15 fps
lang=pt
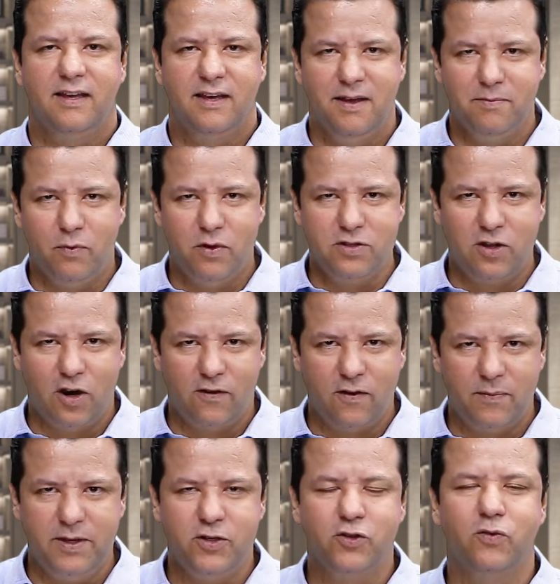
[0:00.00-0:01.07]
Que bom estar
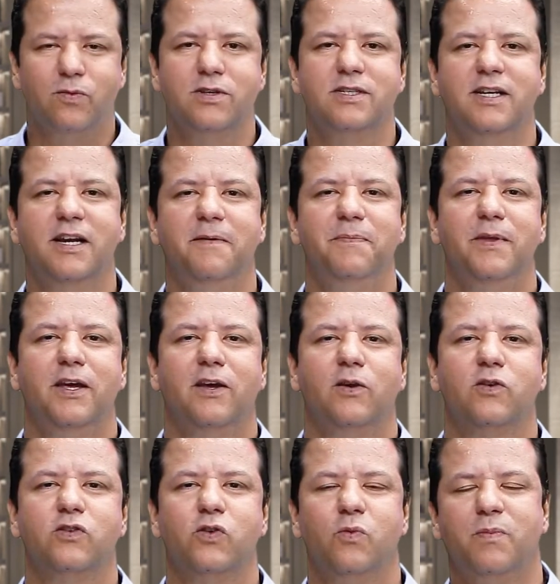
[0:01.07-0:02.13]
novamente com você.
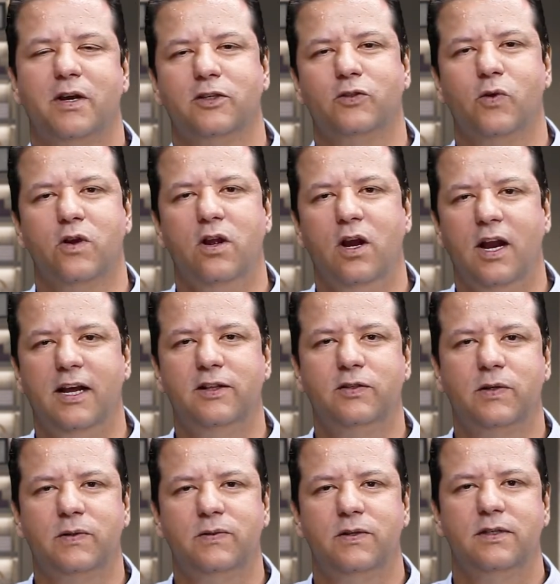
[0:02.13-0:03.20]
Eu sou o pastor
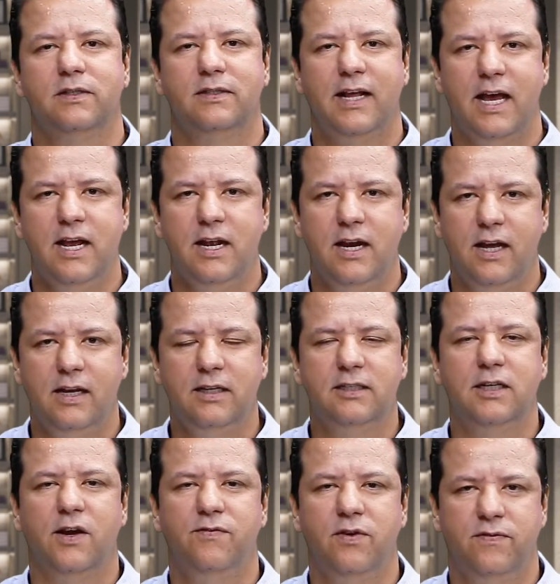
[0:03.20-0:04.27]
Gleidson da
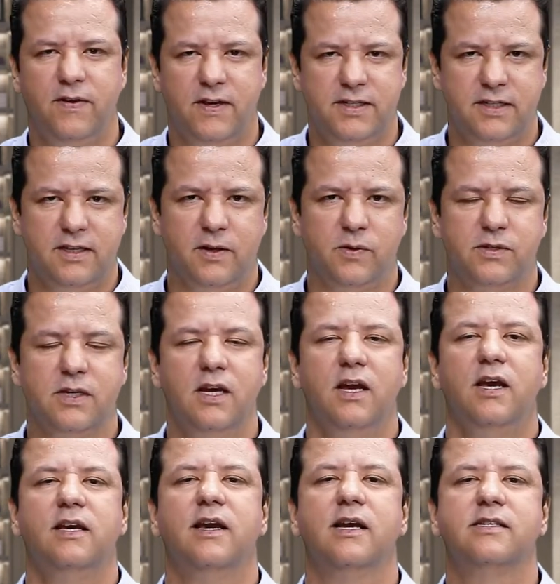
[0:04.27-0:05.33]
Igreja Viver de Deus.
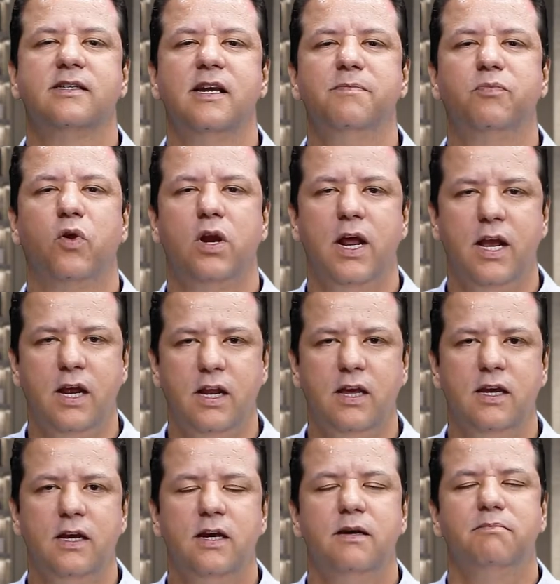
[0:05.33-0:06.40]
E é sempre uma
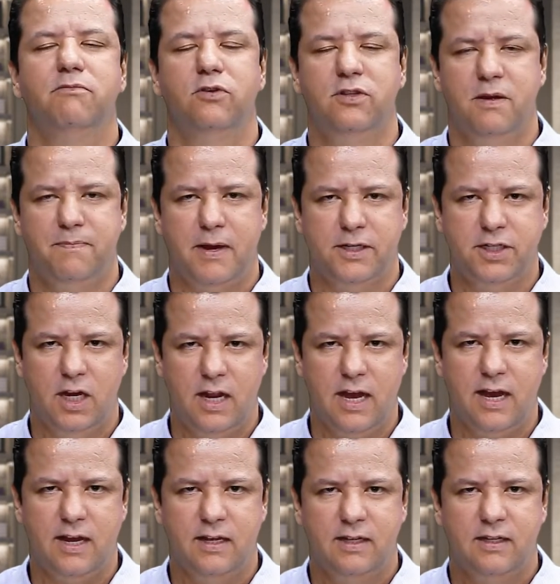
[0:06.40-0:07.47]
alegria poder
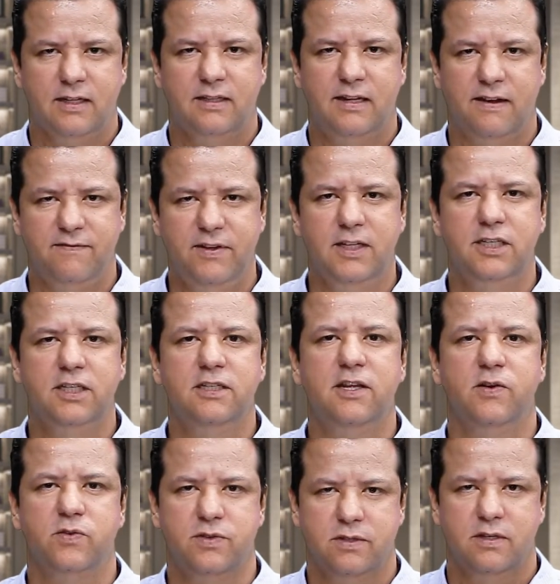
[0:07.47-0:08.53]
partilhar da vida de
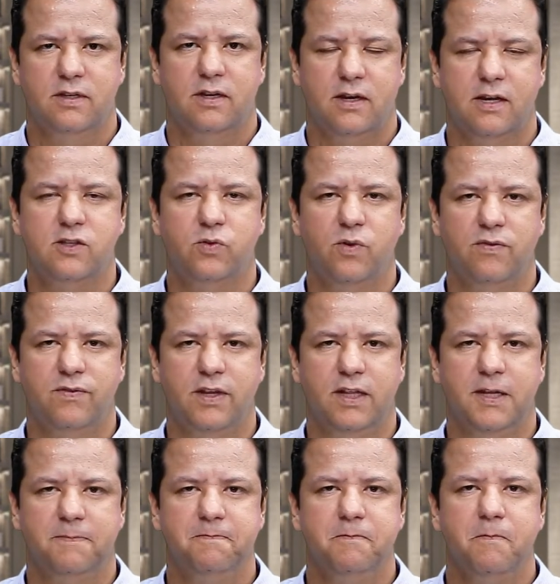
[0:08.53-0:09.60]
Deus na sua
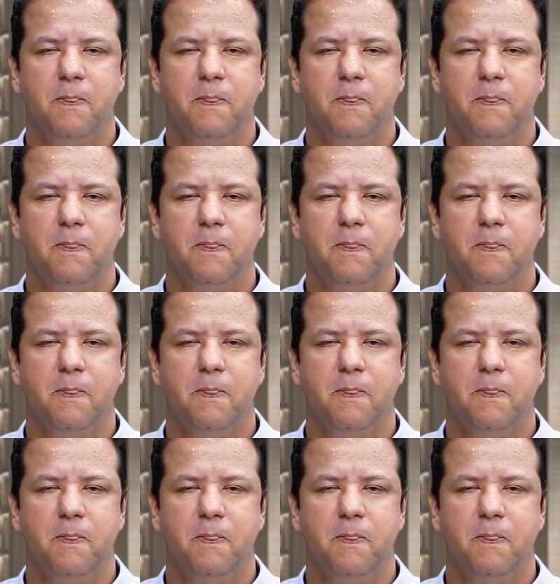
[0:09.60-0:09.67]
vida.